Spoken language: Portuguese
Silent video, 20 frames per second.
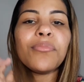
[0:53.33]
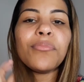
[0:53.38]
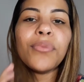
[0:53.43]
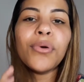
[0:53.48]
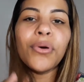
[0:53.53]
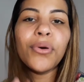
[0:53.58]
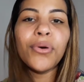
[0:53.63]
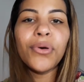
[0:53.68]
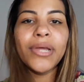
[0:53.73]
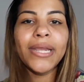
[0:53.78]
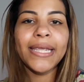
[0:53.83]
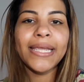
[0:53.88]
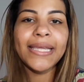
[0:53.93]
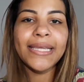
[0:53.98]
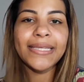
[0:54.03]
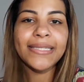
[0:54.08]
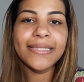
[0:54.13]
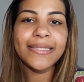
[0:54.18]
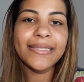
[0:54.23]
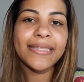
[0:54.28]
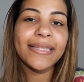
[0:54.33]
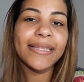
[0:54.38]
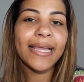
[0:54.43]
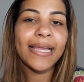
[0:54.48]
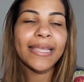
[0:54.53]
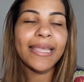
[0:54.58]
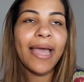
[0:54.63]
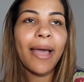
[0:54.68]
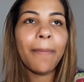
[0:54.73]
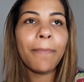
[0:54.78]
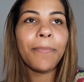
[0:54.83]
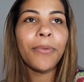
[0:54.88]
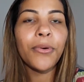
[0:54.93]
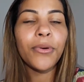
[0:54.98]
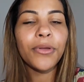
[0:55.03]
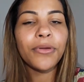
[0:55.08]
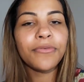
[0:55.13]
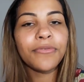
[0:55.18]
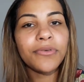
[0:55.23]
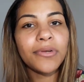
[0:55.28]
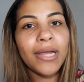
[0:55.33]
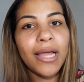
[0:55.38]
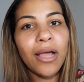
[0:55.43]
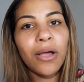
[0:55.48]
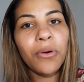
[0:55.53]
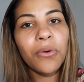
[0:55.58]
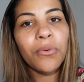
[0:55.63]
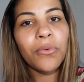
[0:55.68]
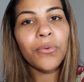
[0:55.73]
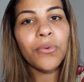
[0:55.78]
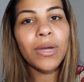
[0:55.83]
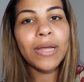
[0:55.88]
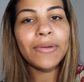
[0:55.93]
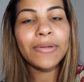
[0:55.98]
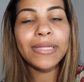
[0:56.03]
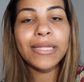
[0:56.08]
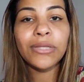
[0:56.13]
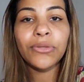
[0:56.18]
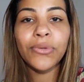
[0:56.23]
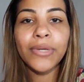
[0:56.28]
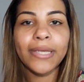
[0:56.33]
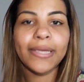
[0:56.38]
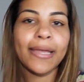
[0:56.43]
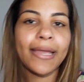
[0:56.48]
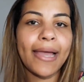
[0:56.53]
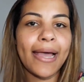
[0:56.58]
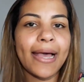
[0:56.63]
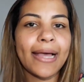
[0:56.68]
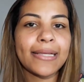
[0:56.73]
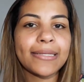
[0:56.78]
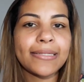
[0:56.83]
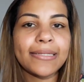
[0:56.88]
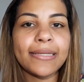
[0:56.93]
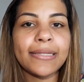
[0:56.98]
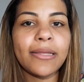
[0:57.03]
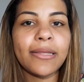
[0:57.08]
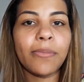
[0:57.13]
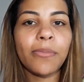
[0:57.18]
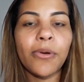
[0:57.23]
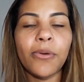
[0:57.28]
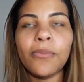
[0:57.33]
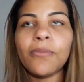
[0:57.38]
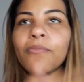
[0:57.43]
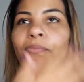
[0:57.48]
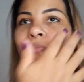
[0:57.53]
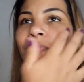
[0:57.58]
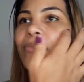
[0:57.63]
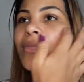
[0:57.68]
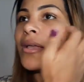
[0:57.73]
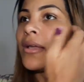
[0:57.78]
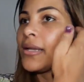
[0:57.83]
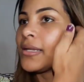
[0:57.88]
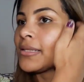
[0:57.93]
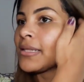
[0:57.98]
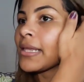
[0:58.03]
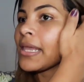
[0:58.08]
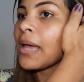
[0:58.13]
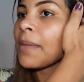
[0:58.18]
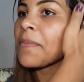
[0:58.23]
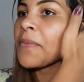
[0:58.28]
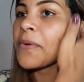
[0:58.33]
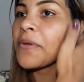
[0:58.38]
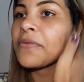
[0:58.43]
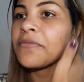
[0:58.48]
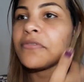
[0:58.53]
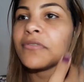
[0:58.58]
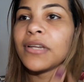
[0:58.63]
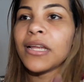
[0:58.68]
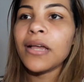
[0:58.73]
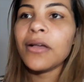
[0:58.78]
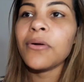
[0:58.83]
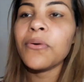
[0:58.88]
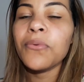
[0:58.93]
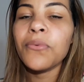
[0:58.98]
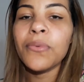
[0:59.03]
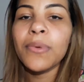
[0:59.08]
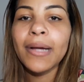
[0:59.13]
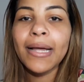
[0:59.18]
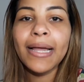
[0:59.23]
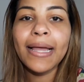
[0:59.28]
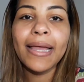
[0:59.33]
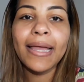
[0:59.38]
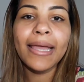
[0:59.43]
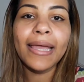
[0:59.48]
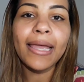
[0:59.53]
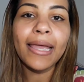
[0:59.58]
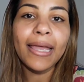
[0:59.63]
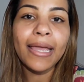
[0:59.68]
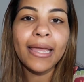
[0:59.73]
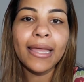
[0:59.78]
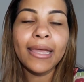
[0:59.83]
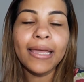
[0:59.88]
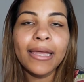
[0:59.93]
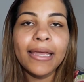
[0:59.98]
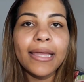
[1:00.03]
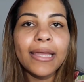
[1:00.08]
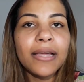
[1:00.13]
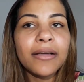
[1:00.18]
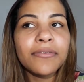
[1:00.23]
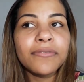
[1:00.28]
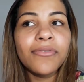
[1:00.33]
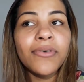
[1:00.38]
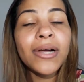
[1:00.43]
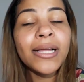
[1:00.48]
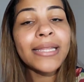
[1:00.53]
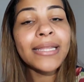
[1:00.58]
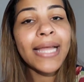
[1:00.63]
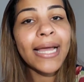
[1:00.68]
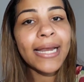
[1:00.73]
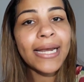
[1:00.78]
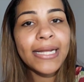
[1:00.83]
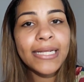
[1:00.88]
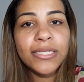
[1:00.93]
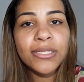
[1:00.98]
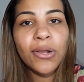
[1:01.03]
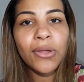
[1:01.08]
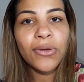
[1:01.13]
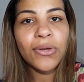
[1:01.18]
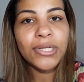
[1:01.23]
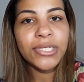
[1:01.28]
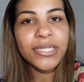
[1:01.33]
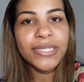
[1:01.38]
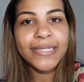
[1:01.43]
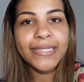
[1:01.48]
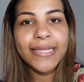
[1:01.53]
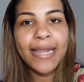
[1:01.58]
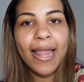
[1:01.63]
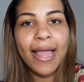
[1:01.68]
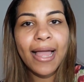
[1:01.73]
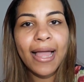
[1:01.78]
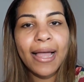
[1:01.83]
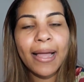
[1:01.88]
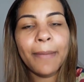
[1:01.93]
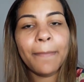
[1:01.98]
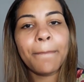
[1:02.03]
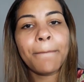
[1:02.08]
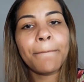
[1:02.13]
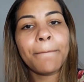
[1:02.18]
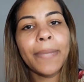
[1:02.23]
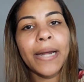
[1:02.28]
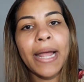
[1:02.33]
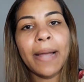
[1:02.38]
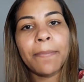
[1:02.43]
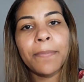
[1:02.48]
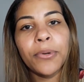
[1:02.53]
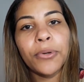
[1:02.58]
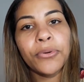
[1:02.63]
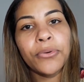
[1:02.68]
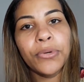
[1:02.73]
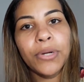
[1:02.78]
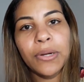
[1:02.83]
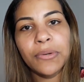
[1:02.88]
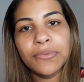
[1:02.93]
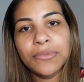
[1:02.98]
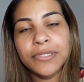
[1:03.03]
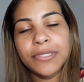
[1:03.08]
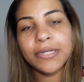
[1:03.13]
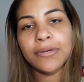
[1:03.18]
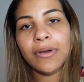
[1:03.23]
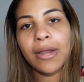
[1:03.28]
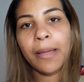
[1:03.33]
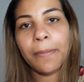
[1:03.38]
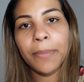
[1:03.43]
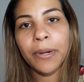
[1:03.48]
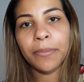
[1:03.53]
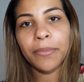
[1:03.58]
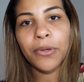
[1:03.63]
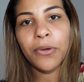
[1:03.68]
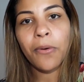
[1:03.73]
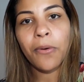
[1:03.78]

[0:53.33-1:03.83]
Amores, daqui a pouco eu vou na rua, eu ainda tô em casa, tá bom? Daqui a pouco eu vou na rua, é... Vou andar nas lojas lá pra procurar um celular pra me